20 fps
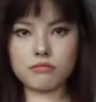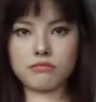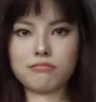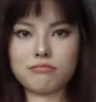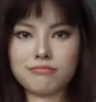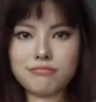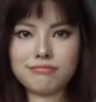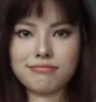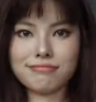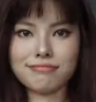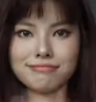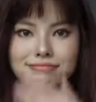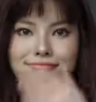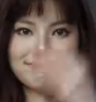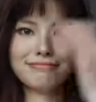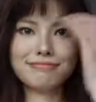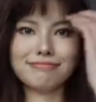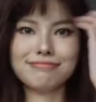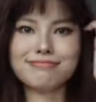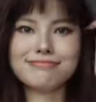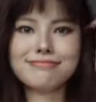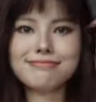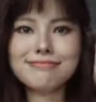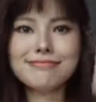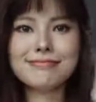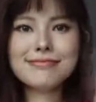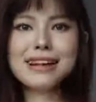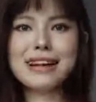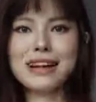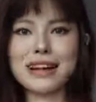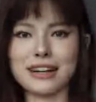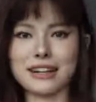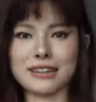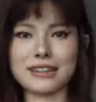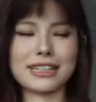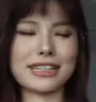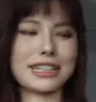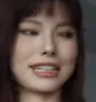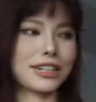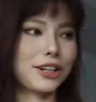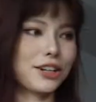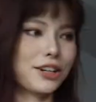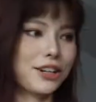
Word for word: 嗯哼，好奇